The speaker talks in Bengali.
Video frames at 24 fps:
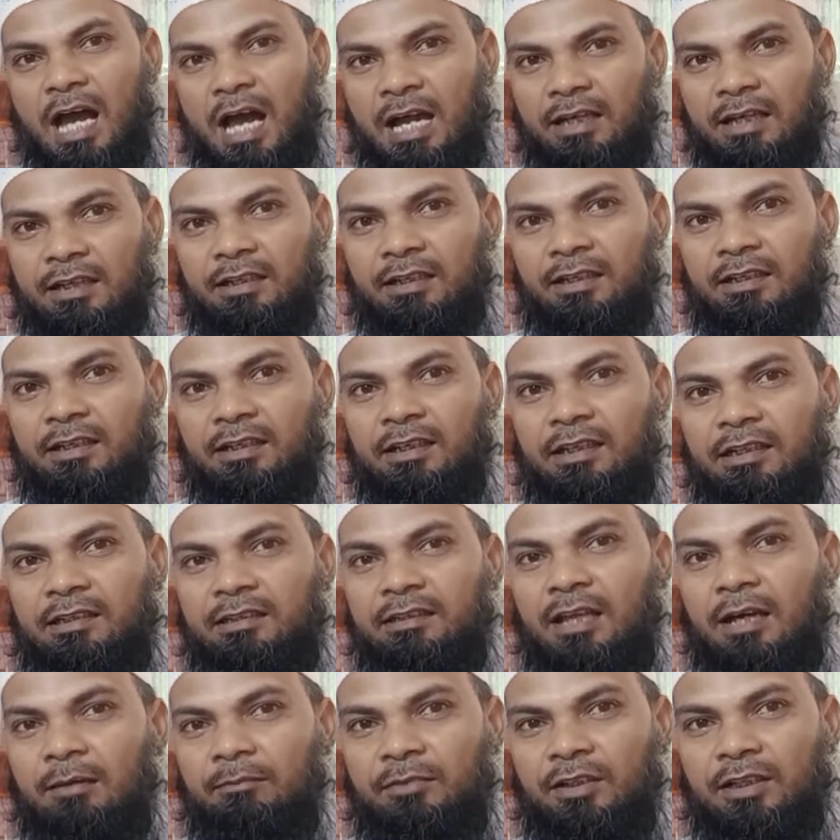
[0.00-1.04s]
আগে
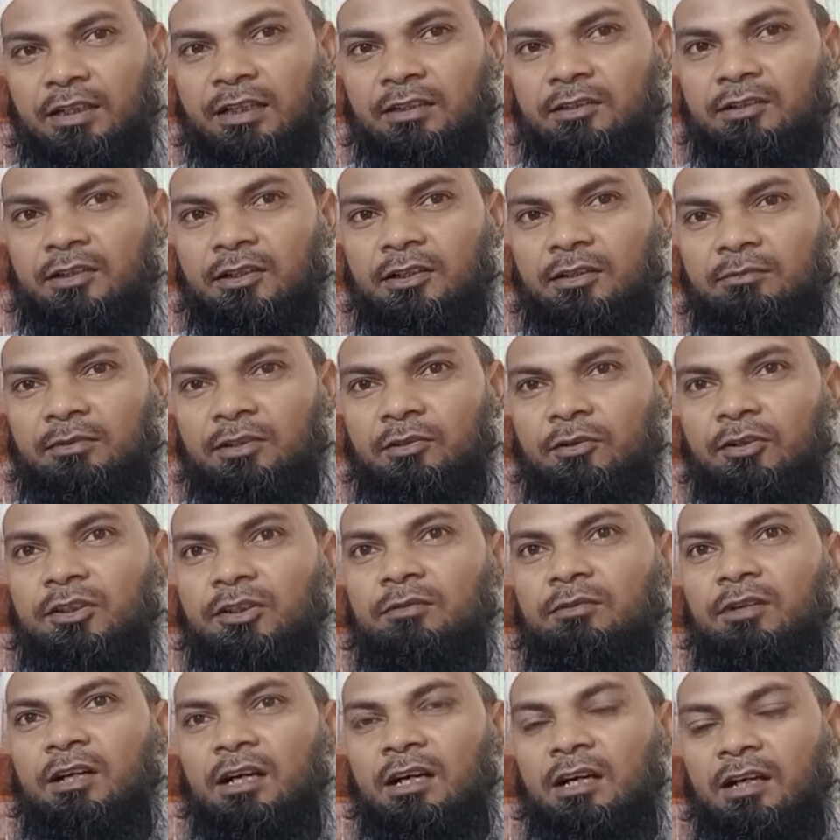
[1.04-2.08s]
নাম লিখাতে হবে
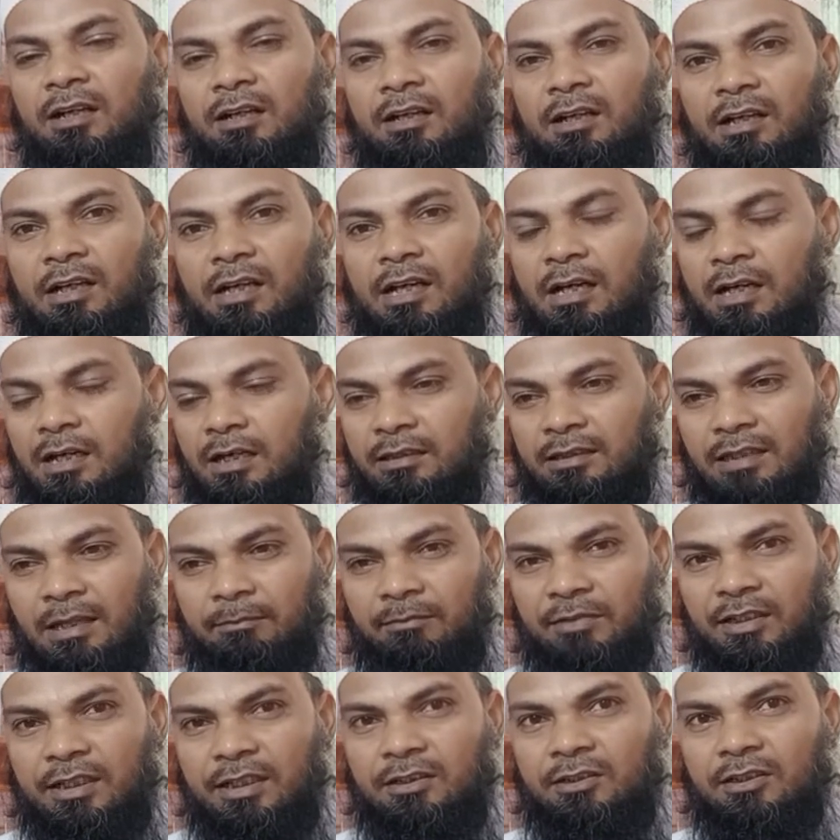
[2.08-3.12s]
অথবা নাম
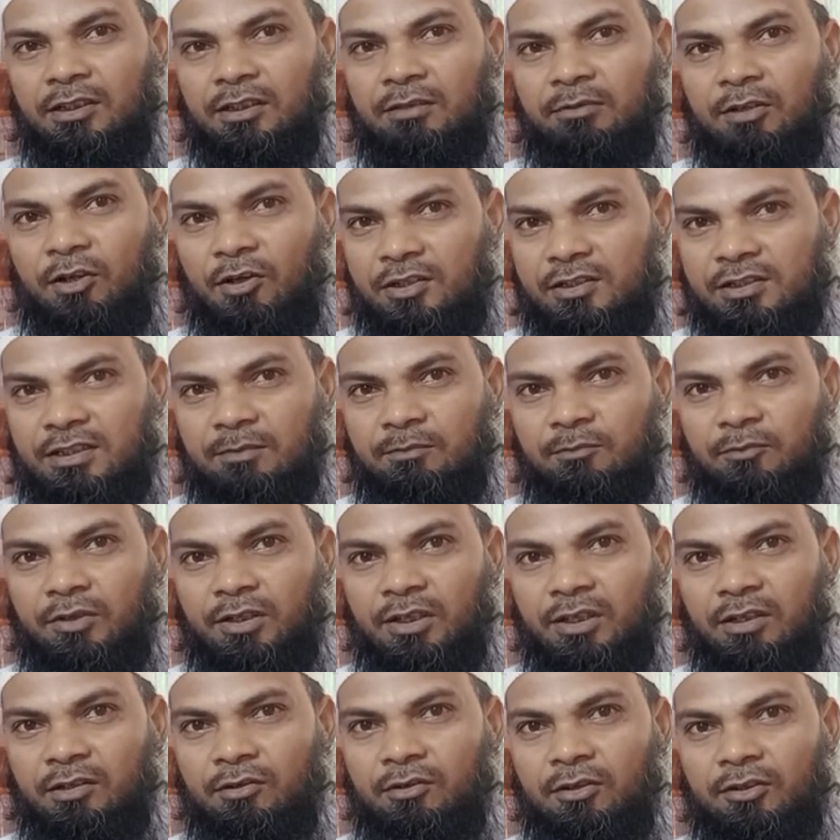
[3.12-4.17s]
লিখাতে হবে হোয়াটসঅ্যাপ করে
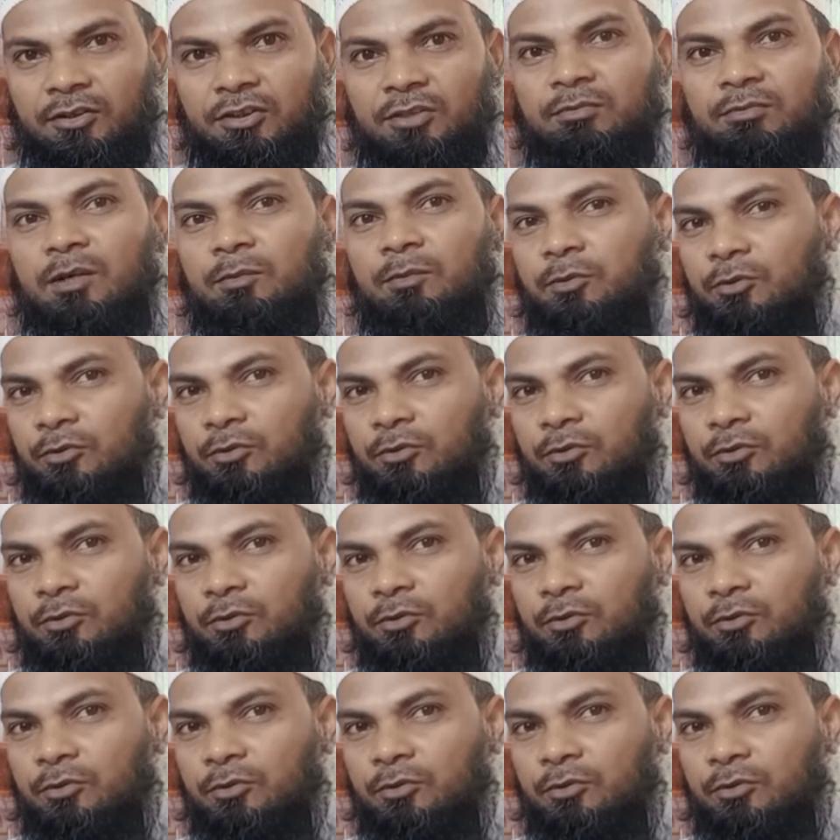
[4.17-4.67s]
অথবা ফোন